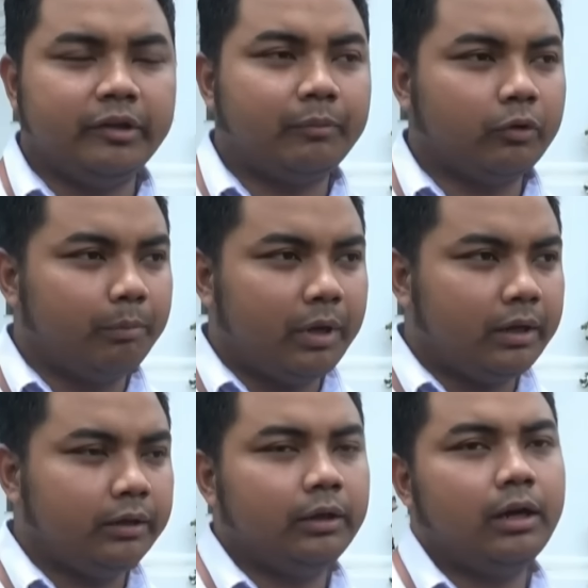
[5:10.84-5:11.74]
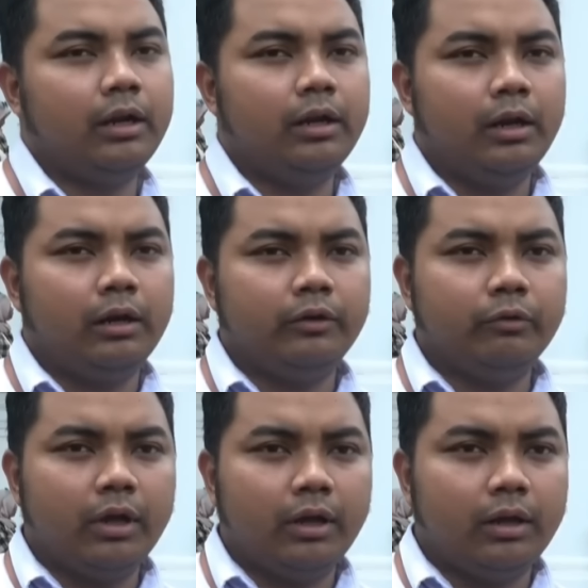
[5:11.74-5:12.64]
eh, bersikap sopan
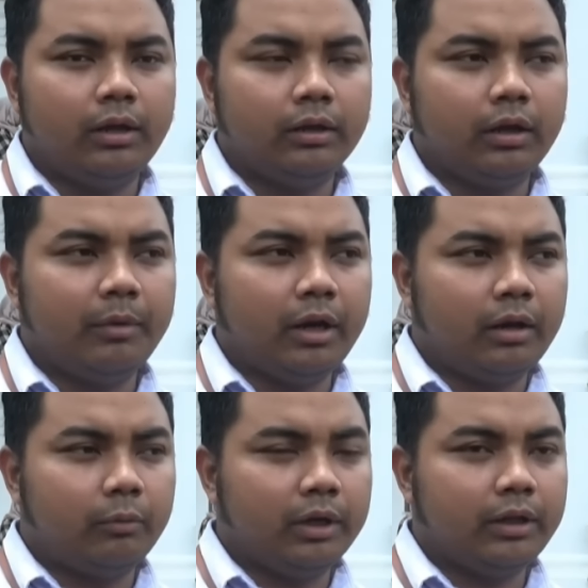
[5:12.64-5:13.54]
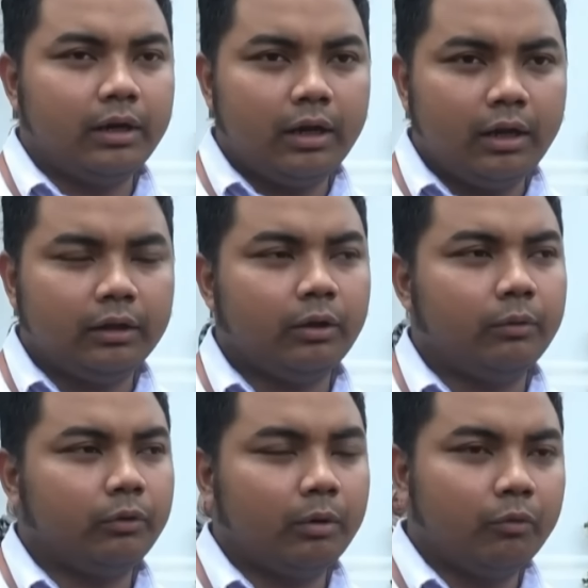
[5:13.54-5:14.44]
juga kepala rumah
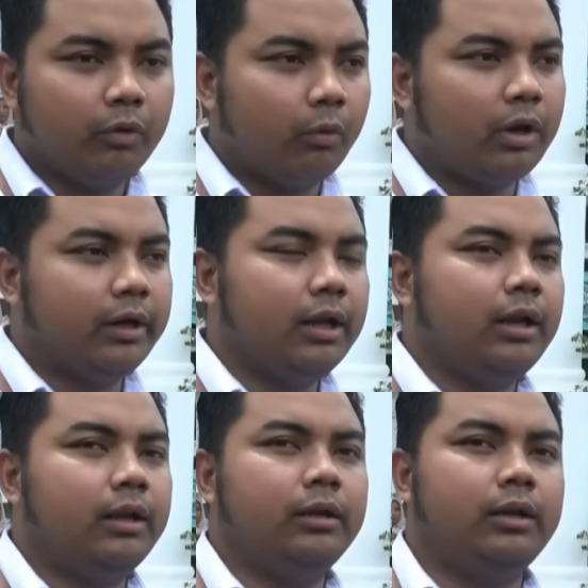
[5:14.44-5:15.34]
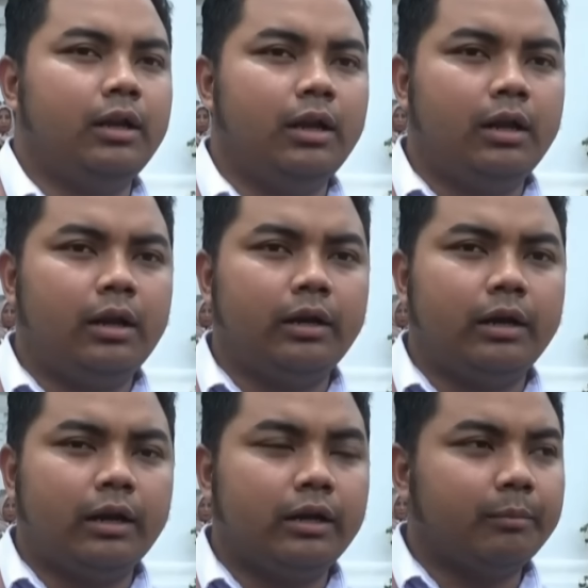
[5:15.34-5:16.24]
tangga atau tulang keluarga
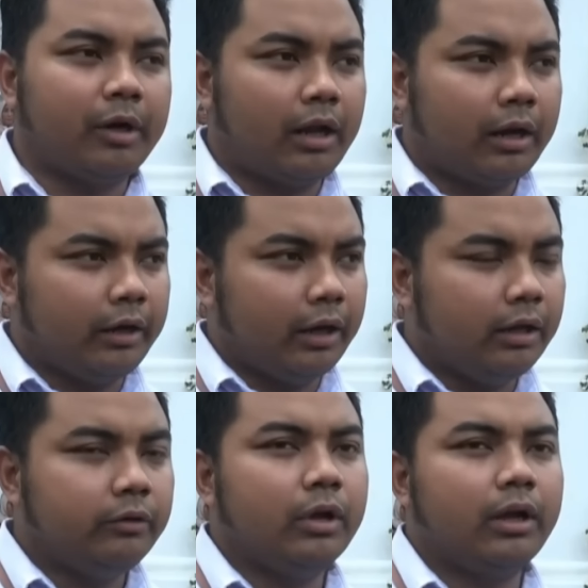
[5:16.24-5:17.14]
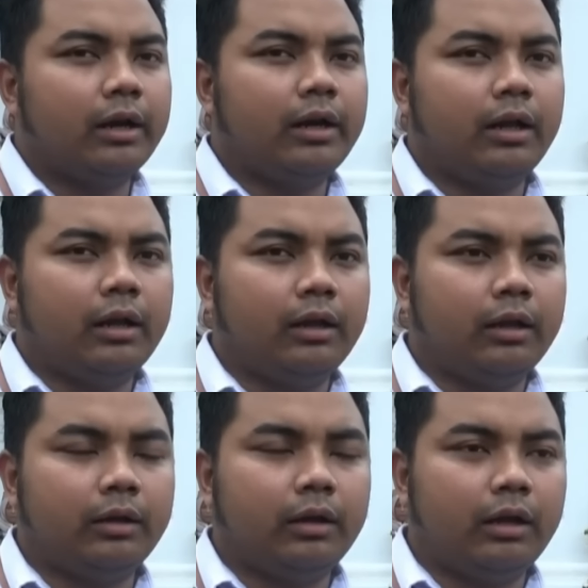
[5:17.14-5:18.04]
dan adanya perkara ini ada juga
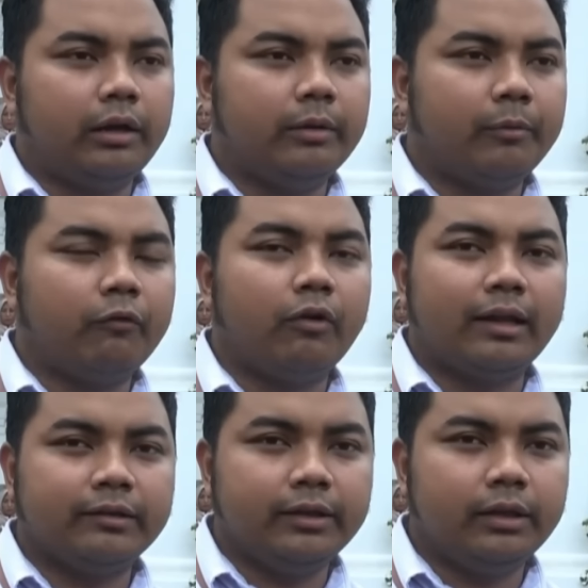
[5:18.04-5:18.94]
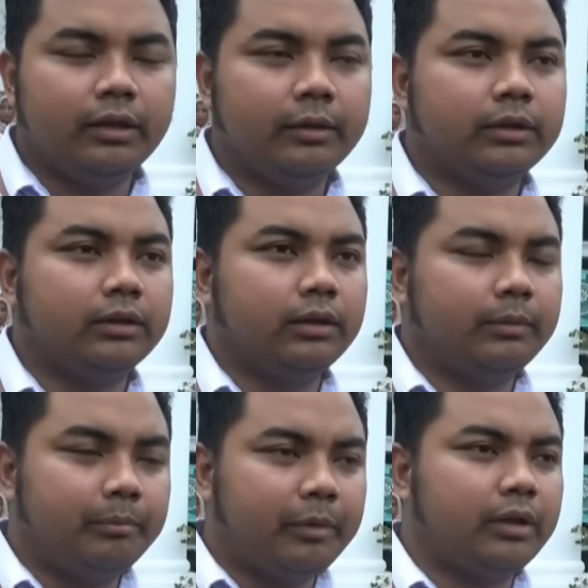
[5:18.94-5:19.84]
karena adanya provokasi e,
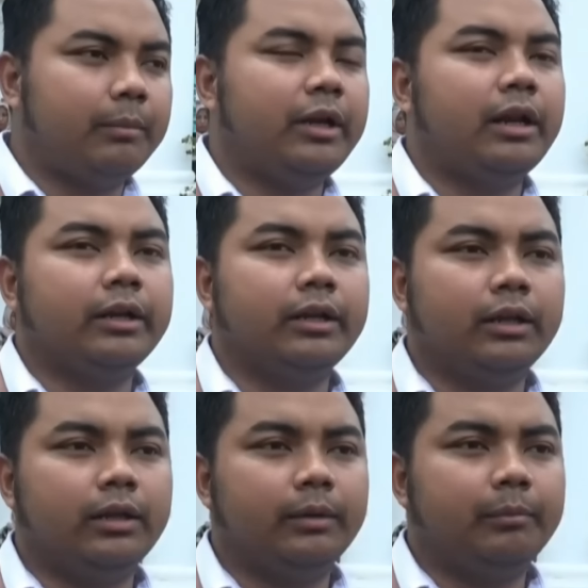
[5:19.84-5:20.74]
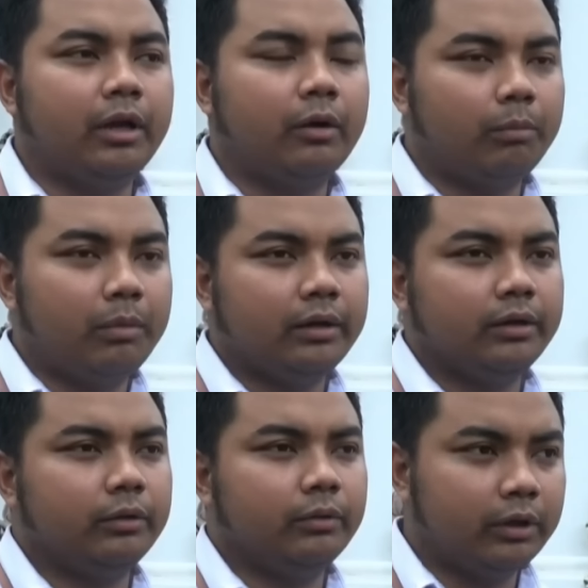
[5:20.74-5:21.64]
eh, pertama dari pihak
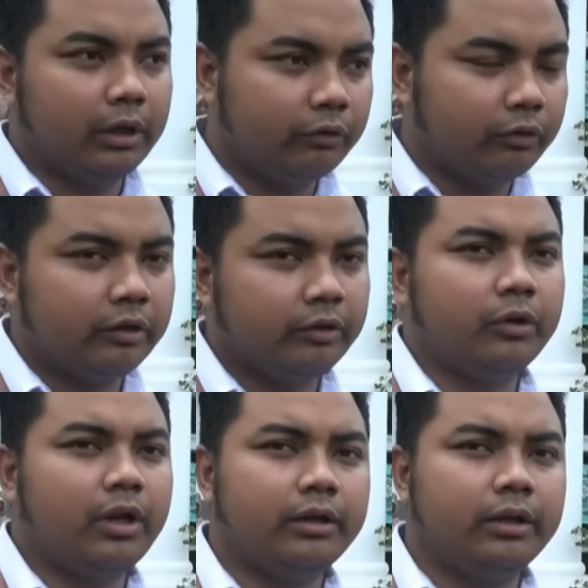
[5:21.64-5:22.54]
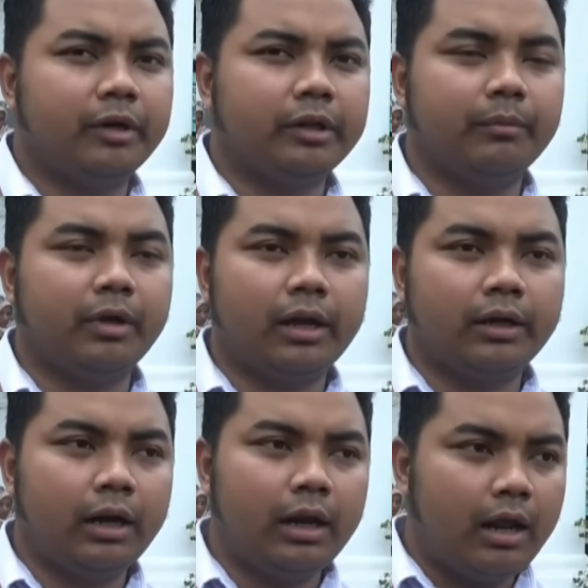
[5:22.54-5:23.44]
korban tadi sudah disebutkan di
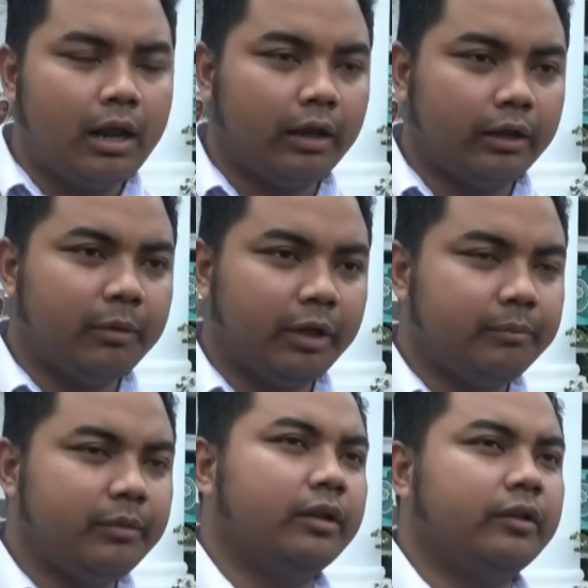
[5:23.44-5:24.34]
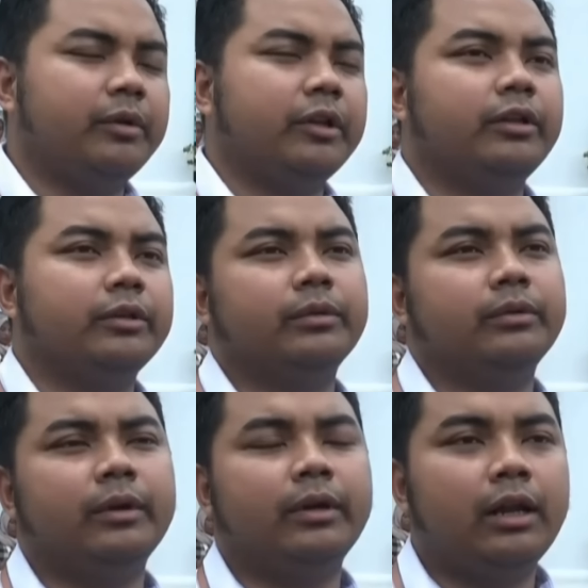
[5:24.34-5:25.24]
pertimbangan hakim-hakimnya seperti
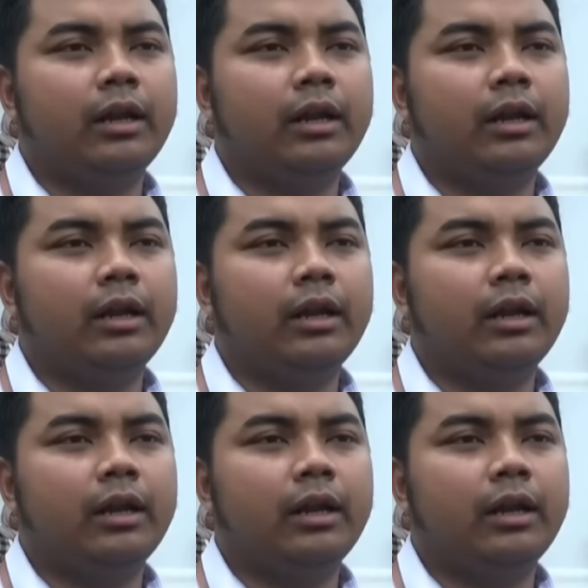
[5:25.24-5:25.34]
itu